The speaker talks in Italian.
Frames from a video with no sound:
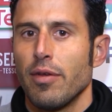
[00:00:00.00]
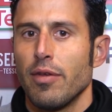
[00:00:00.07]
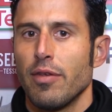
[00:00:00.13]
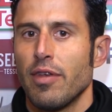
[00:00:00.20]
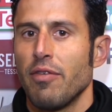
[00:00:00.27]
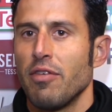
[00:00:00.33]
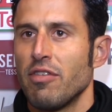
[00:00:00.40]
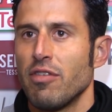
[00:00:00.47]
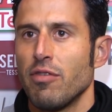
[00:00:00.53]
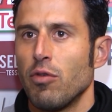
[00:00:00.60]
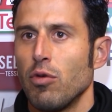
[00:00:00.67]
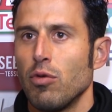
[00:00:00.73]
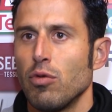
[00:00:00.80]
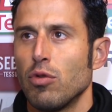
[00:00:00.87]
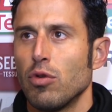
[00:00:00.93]
eh, se avessi
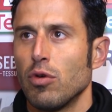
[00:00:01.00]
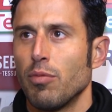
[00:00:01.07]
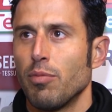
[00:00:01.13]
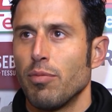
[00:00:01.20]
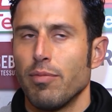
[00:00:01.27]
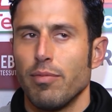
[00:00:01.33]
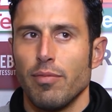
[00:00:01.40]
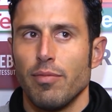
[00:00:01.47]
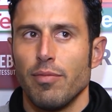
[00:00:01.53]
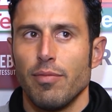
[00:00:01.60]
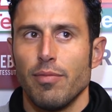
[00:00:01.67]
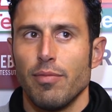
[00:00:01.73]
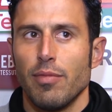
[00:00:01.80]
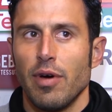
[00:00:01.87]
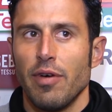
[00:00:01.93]
voluto mh,
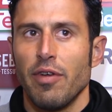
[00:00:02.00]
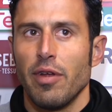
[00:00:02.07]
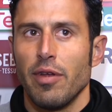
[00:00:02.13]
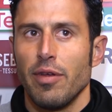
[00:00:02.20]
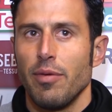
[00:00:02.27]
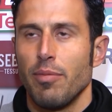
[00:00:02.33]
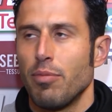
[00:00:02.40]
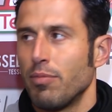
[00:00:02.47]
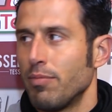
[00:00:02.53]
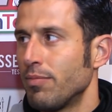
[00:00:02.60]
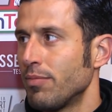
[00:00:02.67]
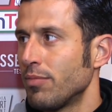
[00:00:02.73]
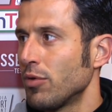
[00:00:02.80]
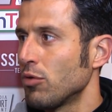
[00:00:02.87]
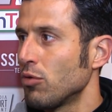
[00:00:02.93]
mm, avrei
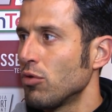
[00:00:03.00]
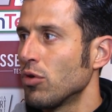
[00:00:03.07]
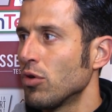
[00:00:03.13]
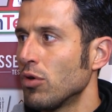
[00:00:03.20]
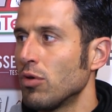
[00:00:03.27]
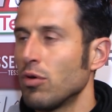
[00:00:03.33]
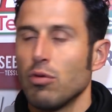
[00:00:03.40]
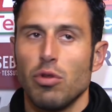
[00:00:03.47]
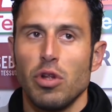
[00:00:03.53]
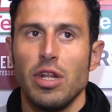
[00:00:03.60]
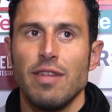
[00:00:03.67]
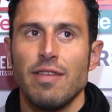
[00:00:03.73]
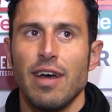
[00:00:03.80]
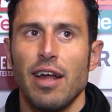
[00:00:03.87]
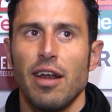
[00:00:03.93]
potuto
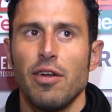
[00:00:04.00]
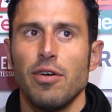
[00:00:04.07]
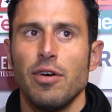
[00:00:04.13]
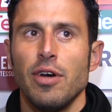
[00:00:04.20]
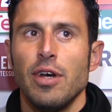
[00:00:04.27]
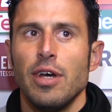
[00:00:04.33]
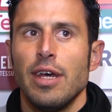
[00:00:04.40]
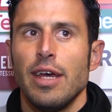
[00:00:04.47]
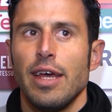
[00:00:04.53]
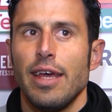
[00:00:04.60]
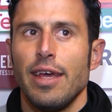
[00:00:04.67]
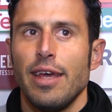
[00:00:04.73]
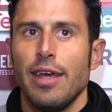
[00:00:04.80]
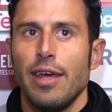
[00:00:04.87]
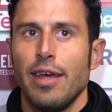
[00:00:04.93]
utilizzarlo
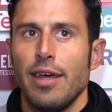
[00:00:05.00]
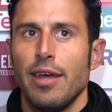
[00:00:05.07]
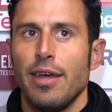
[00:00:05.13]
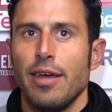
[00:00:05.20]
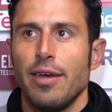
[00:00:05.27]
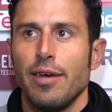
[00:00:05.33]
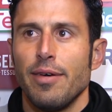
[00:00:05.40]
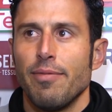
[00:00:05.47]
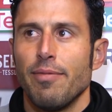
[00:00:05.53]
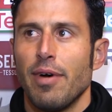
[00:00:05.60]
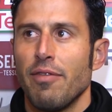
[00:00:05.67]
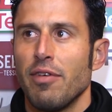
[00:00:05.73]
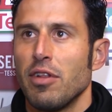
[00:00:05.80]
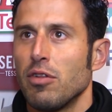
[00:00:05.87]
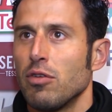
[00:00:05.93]
e mm,
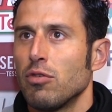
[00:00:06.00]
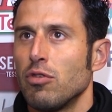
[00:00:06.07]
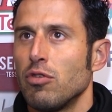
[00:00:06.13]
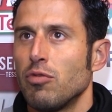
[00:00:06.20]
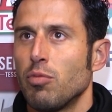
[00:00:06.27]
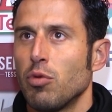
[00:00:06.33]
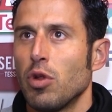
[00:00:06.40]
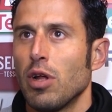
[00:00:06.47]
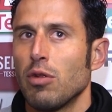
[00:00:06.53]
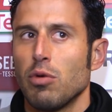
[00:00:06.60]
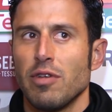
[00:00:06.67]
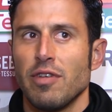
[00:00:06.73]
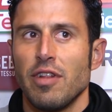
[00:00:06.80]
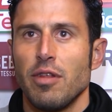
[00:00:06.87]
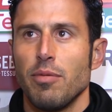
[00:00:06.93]
avendo disputato
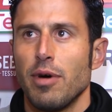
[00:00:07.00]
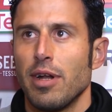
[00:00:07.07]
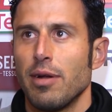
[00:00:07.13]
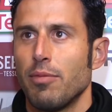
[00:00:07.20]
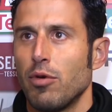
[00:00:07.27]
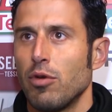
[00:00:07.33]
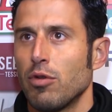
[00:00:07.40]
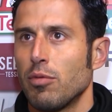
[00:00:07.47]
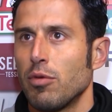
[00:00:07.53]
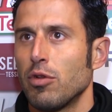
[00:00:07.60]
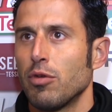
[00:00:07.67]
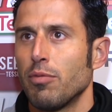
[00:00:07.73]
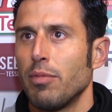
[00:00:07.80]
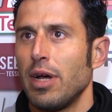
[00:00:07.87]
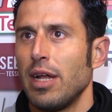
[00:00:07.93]
una settimana molto
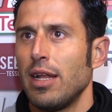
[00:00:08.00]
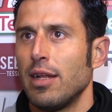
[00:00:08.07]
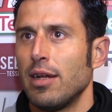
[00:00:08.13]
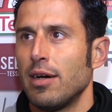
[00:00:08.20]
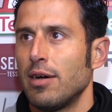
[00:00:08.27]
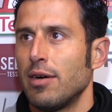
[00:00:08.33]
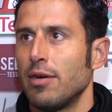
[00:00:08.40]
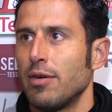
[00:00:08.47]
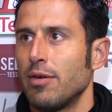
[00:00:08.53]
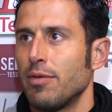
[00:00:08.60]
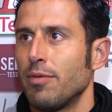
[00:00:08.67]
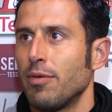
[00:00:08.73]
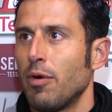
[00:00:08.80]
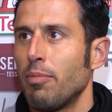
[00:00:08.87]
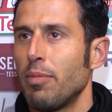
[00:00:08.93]
molto bella
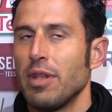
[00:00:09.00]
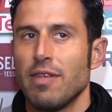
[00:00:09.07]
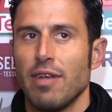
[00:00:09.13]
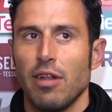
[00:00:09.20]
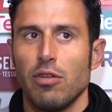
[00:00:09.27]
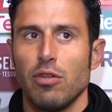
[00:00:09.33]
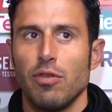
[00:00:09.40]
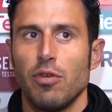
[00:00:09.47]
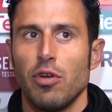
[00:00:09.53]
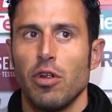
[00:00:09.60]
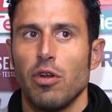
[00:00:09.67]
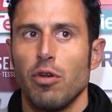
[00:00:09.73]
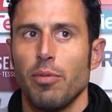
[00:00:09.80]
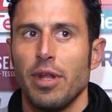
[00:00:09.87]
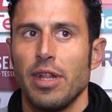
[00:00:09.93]
ho pensato di
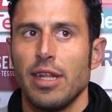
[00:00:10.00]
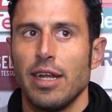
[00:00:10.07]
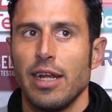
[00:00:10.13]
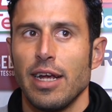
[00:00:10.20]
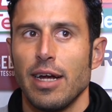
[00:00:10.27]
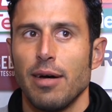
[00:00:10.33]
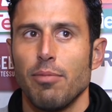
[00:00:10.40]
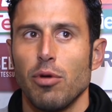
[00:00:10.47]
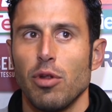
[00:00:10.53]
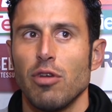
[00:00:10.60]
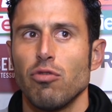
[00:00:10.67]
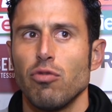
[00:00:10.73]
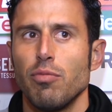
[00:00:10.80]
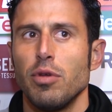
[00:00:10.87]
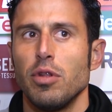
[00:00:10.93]
volerlo mettere in campo da
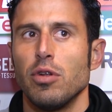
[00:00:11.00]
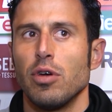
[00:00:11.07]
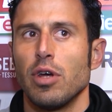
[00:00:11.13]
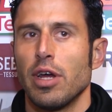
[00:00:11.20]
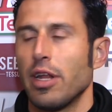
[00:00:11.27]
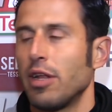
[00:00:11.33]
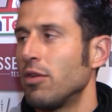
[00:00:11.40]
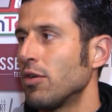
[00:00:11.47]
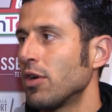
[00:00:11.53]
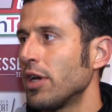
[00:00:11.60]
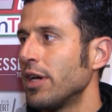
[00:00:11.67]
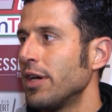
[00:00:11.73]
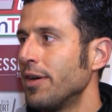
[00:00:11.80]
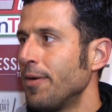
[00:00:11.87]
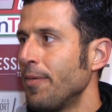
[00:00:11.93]
subito e credo
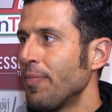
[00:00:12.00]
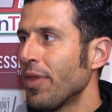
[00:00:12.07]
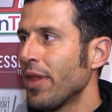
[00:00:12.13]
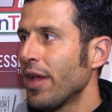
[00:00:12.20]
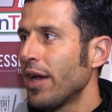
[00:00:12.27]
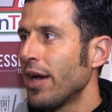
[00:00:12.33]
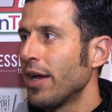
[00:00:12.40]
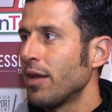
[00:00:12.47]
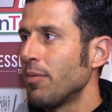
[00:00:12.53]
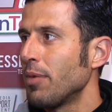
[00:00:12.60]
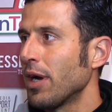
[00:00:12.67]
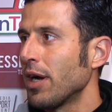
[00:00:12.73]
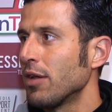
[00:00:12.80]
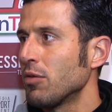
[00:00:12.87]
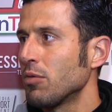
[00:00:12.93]
che ha
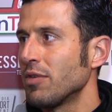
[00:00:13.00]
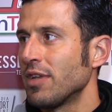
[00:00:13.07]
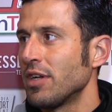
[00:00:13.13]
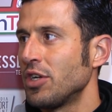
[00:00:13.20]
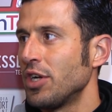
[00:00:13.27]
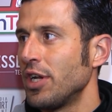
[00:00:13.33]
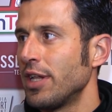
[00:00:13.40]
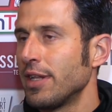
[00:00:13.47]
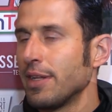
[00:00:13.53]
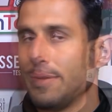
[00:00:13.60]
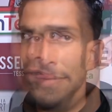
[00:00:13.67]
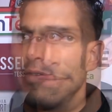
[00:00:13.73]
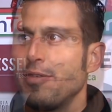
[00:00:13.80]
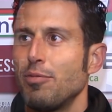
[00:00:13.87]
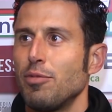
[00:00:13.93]
ripagato questa scelta.
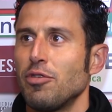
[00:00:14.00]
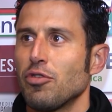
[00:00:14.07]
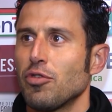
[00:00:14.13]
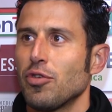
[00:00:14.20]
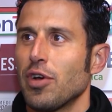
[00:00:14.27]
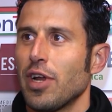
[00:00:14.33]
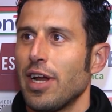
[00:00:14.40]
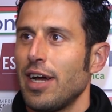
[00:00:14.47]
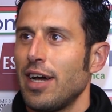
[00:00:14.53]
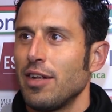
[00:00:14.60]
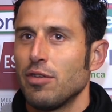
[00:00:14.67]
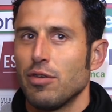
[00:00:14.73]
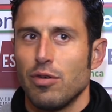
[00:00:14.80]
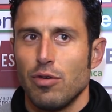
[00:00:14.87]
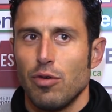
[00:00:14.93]
Non mi sono
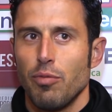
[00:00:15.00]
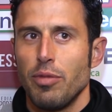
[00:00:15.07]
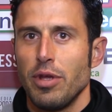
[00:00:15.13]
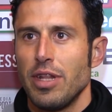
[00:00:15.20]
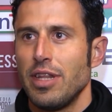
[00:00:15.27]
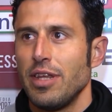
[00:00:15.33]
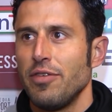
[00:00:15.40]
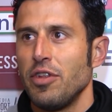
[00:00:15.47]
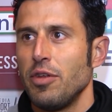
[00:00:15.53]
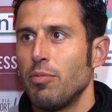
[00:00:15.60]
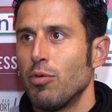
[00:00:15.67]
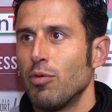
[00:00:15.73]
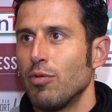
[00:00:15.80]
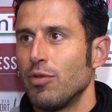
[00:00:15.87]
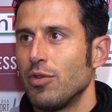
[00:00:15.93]
creato obiettivi di
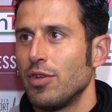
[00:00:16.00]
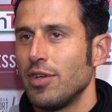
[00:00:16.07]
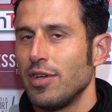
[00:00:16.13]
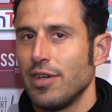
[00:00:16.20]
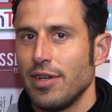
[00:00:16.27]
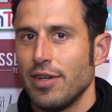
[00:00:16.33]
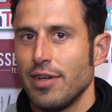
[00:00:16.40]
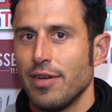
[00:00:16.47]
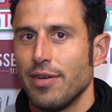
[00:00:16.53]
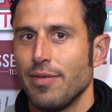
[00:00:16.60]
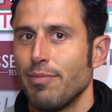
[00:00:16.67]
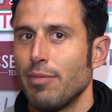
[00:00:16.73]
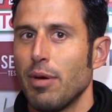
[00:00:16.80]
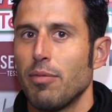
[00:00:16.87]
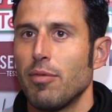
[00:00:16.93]
punti,
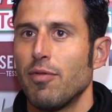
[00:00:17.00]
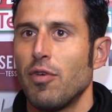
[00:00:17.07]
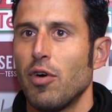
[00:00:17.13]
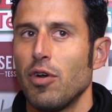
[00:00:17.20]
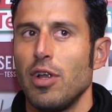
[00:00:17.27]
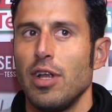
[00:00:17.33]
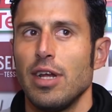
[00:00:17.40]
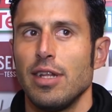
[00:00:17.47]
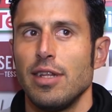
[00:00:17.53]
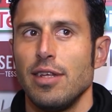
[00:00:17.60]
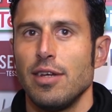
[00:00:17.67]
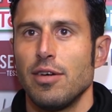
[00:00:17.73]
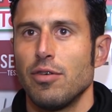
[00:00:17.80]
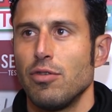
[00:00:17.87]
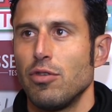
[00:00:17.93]
abbiamo voglia
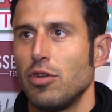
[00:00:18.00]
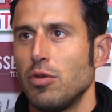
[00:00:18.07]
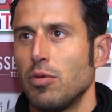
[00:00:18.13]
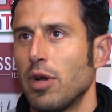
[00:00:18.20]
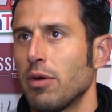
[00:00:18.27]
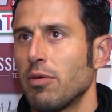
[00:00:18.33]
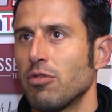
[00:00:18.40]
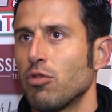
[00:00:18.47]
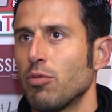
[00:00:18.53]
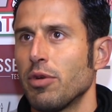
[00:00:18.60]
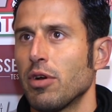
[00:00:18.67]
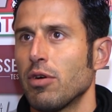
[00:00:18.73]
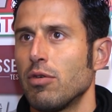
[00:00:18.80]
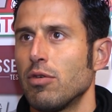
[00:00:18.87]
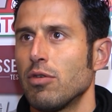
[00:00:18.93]
di continuare questo
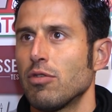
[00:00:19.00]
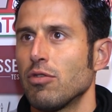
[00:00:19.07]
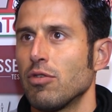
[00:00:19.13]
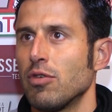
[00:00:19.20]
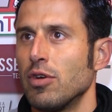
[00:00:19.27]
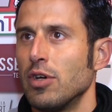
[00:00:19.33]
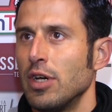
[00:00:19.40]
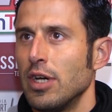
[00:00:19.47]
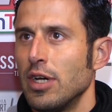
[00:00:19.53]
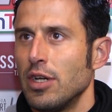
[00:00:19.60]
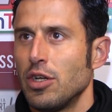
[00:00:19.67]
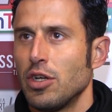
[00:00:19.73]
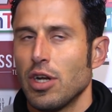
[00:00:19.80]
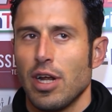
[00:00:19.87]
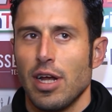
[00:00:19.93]
percorso
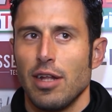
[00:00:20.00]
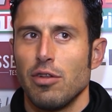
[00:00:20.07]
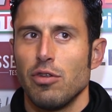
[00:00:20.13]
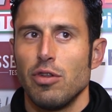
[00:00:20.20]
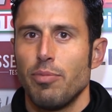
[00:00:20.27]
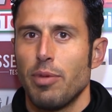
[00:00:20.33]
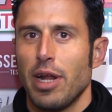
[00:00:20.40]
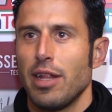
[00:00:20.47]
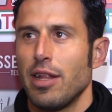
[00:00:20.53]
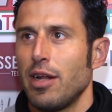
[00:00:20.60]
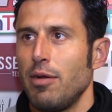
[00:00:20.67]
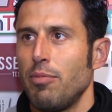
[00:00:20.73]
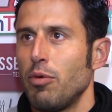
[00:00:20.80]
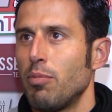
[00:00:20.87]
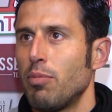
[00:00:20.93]
cercando di
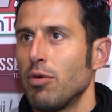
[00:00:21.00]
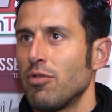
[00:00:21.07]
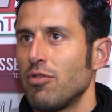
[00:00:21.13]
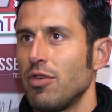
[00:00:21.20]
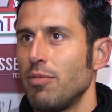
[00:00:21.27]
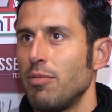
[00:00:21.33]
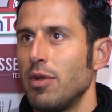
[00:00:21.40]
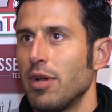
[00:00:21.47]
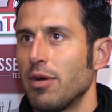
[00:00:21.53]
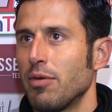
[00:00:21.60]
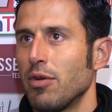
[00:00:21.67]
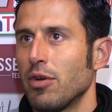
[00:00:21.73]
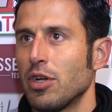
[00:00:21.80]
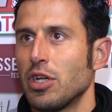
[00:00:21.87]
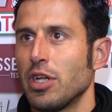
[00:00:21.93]
prendere il più possibile
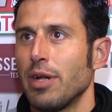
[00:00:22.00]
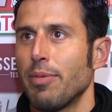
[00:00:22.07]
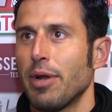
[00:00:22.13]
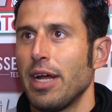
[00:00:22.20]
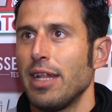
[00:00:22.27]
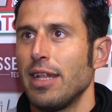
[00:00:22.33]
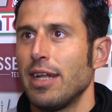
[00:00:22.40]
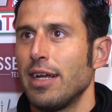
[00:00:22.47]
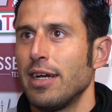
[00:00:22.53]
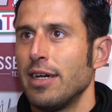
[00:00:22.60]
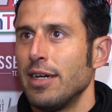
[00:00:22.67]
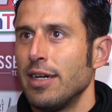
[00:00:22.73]
quello che c'è da prendere.